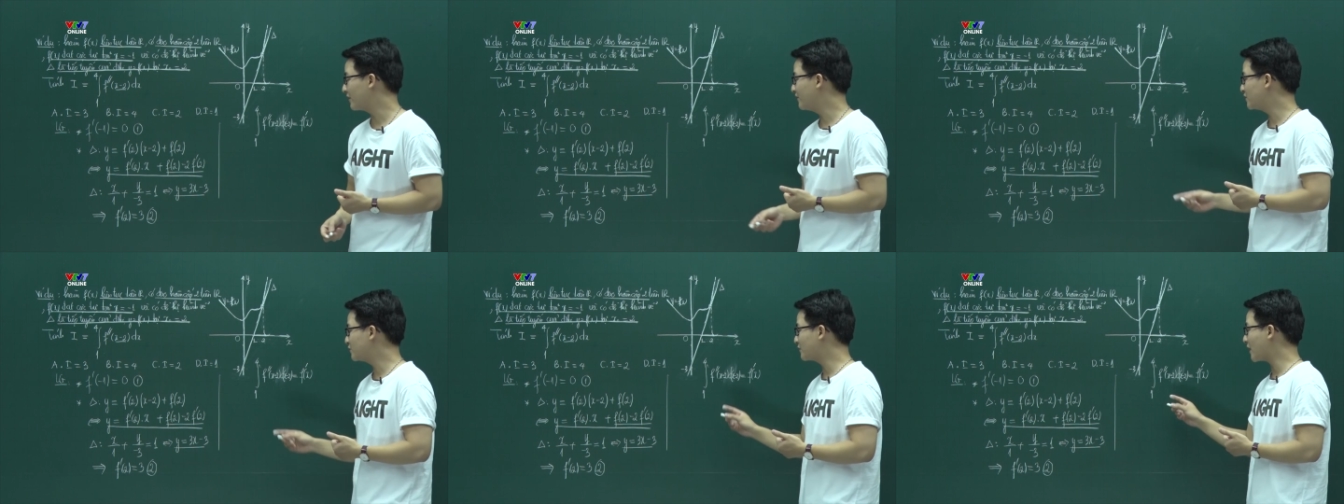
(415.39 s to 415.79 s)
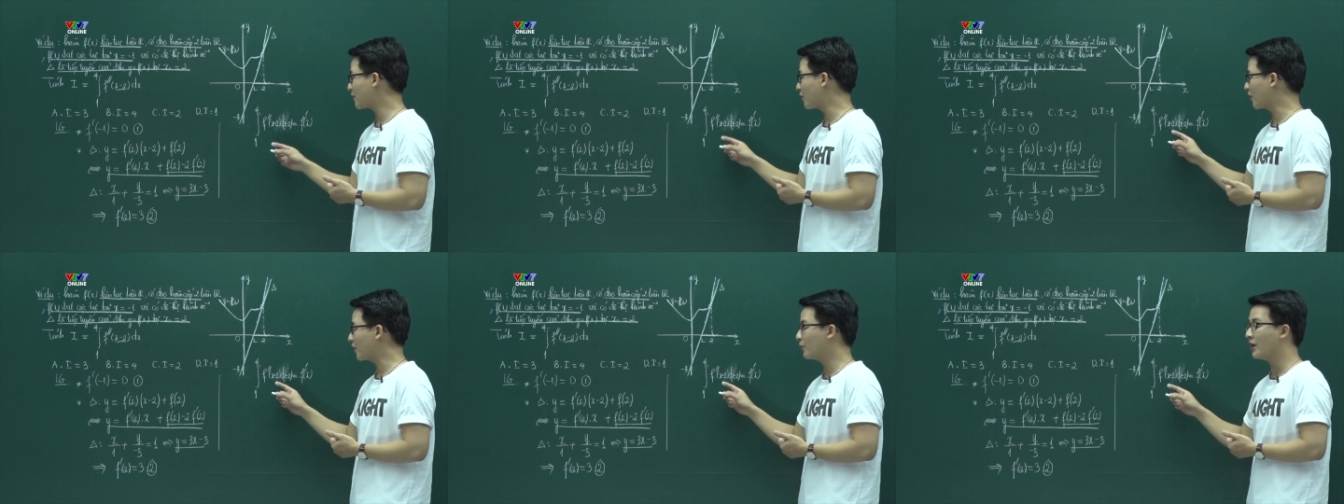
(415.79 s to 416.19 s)
Bởi vì chúng ta
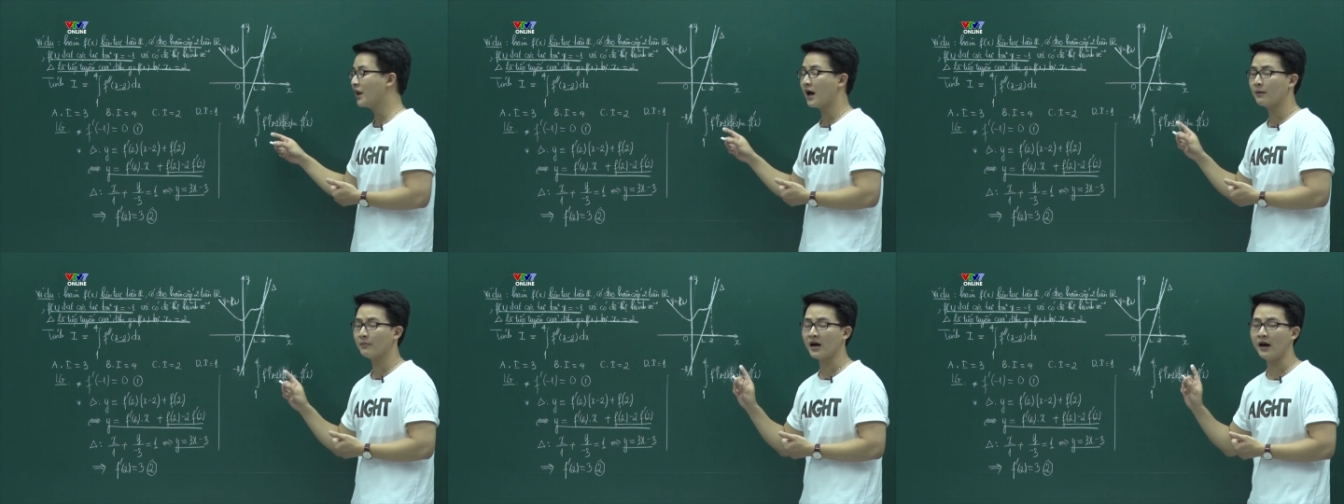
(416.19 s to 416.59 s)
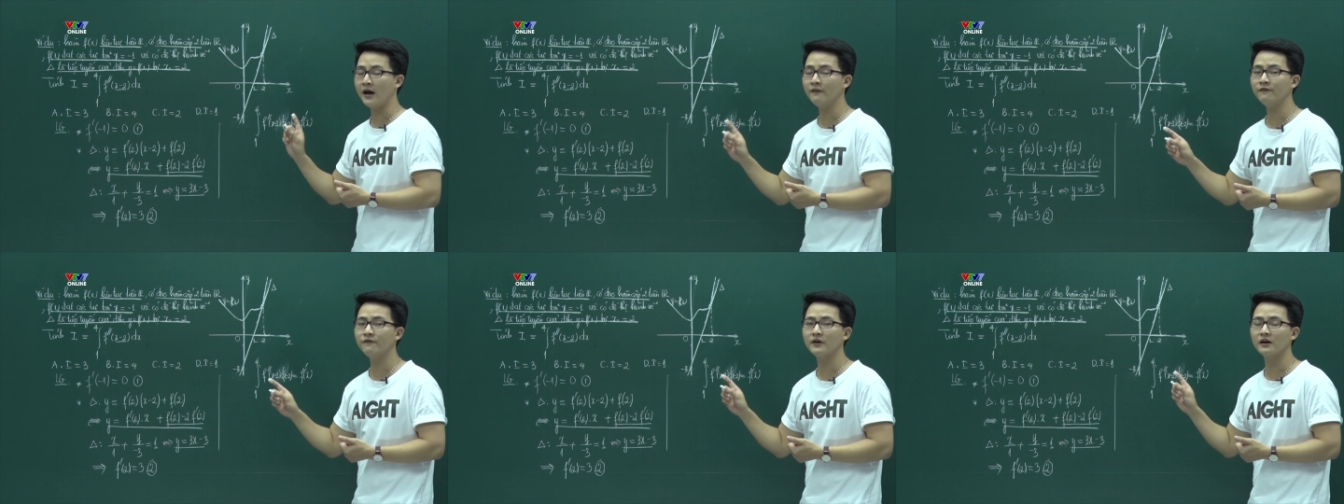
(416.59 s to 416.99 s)
có cái nguyên hàm là
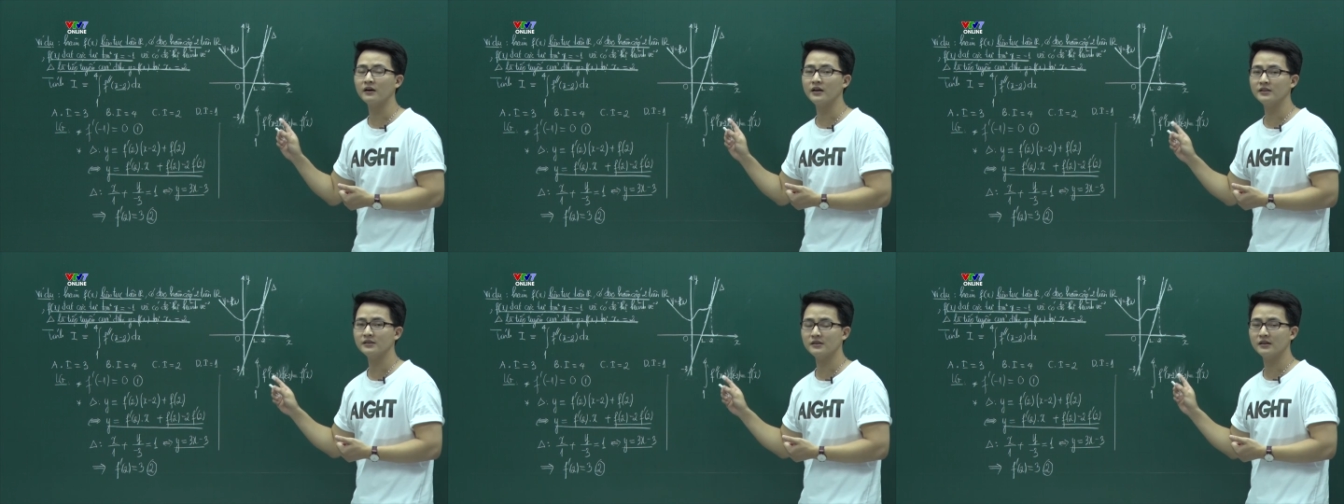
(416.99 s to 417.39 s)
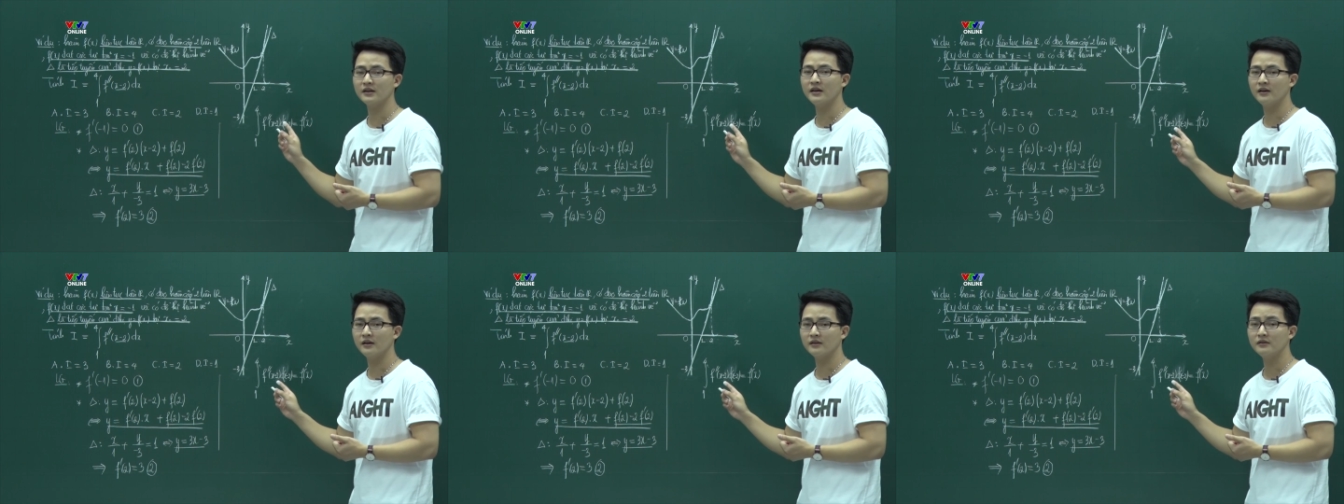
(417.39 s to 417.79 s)
f x thì
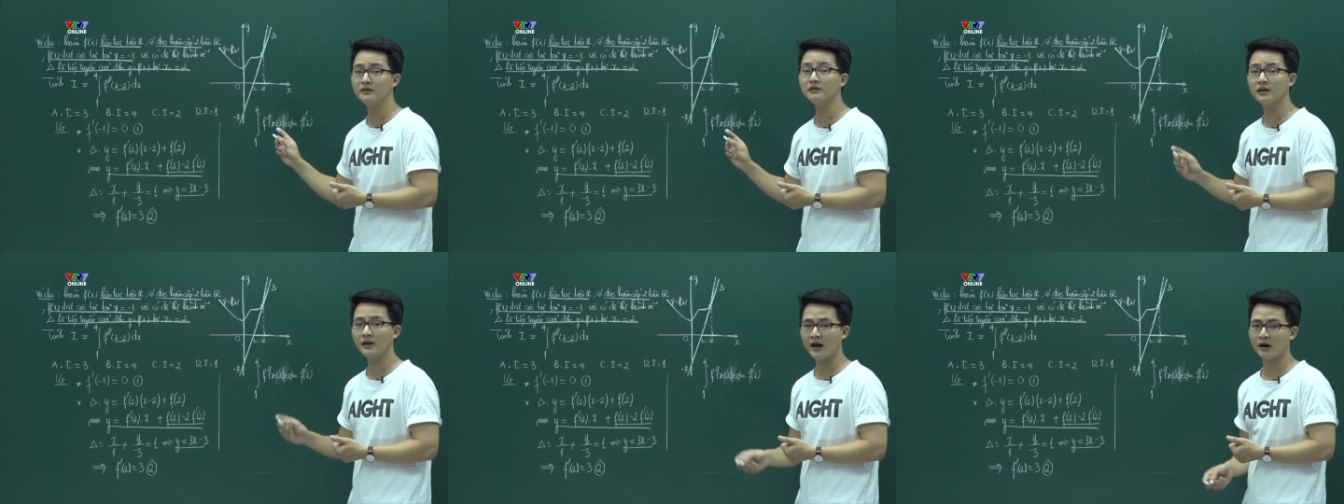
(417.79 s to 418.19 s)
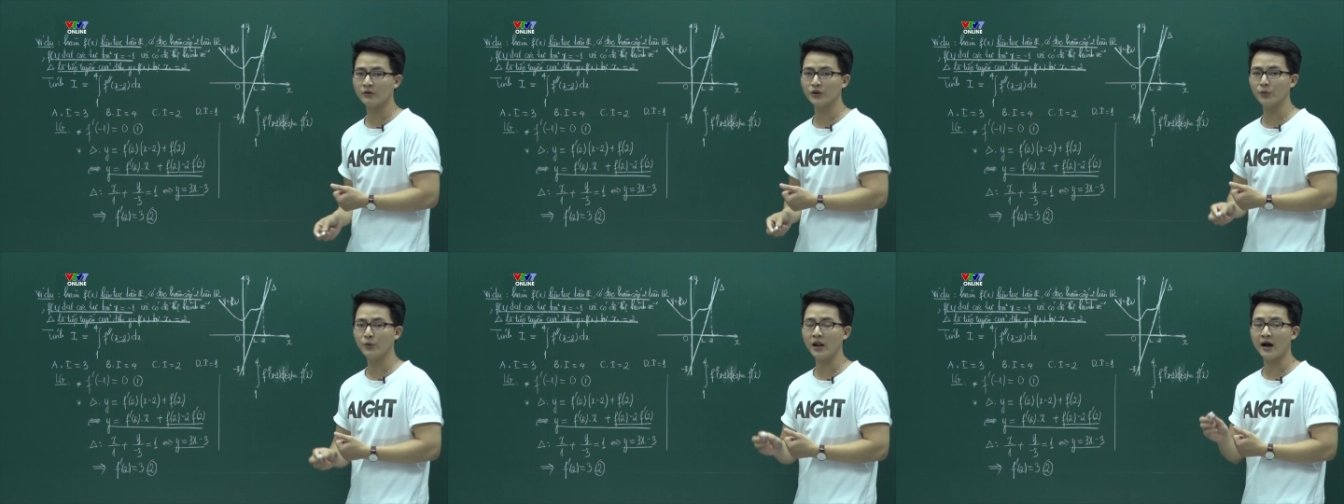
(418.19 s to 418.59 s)
dx như thế
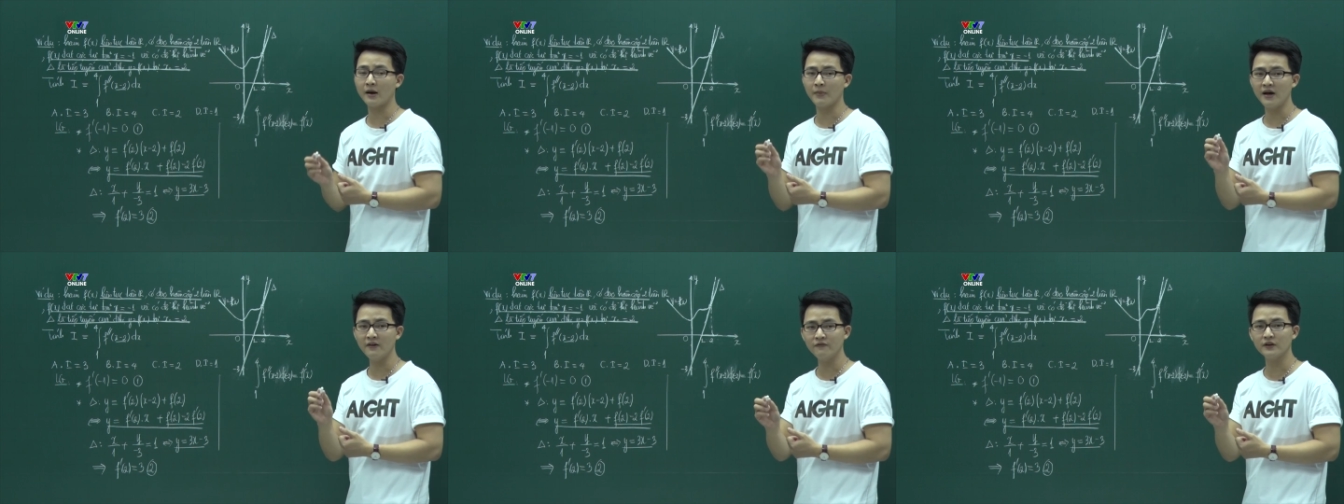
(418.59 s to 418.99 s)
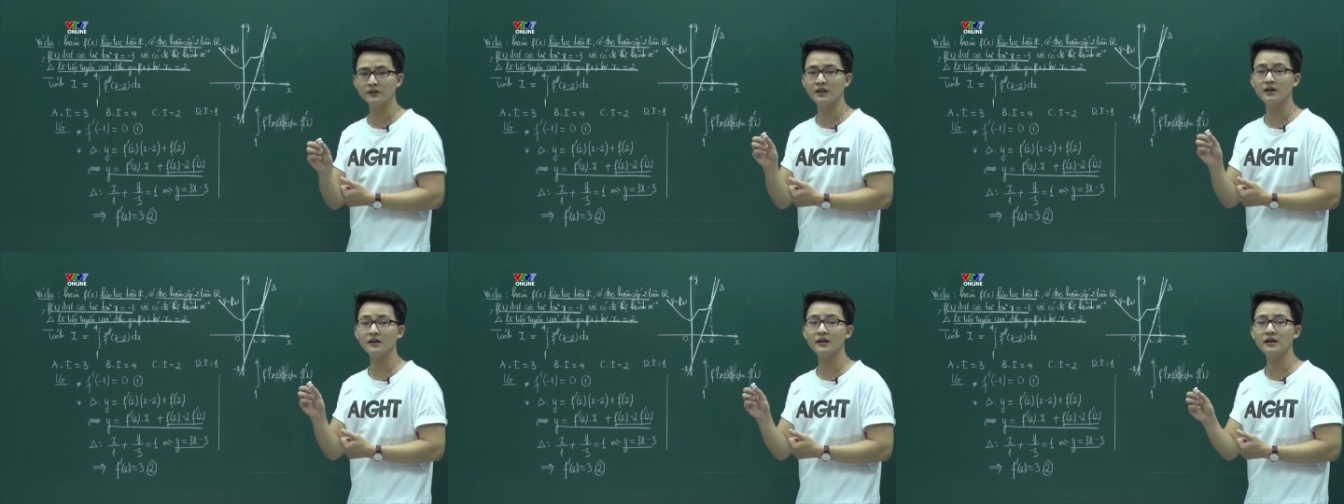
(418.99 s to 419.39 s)
nào thì nguyên hàm f
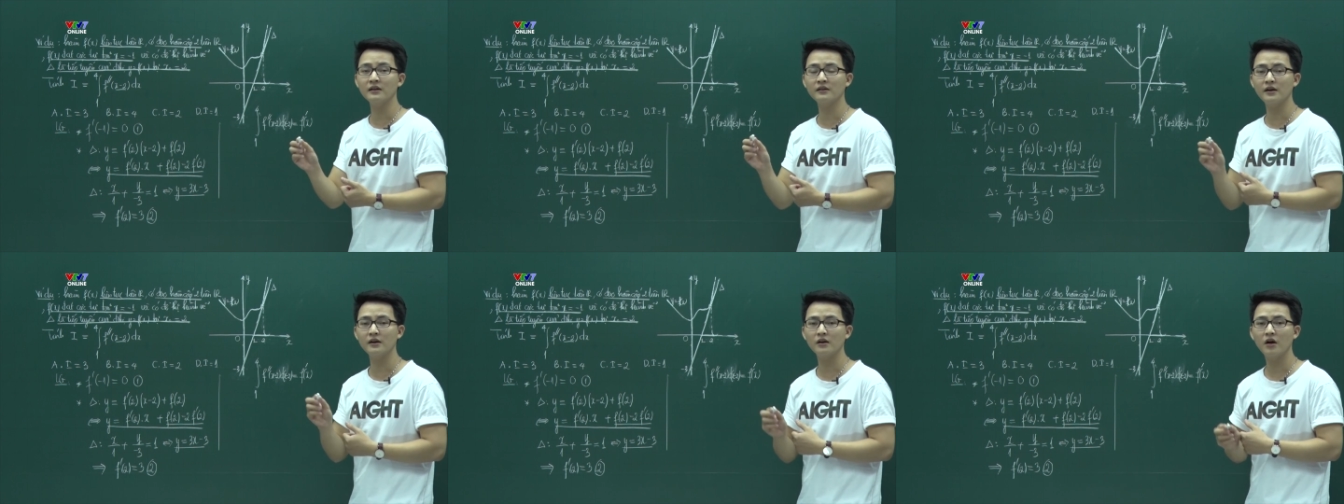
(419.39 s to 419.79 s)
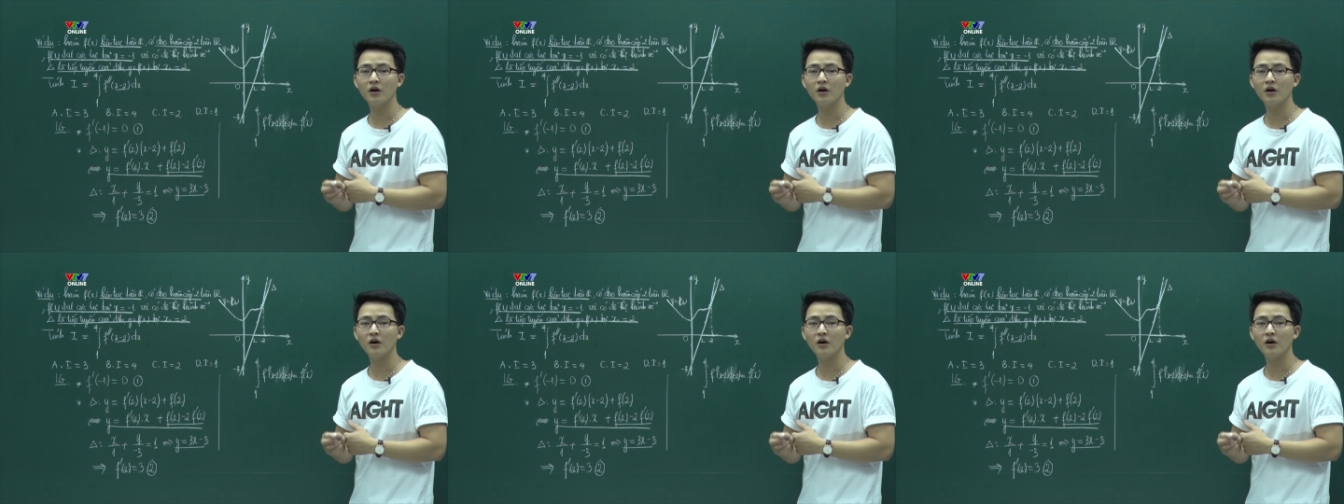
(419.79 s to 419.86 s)
t dt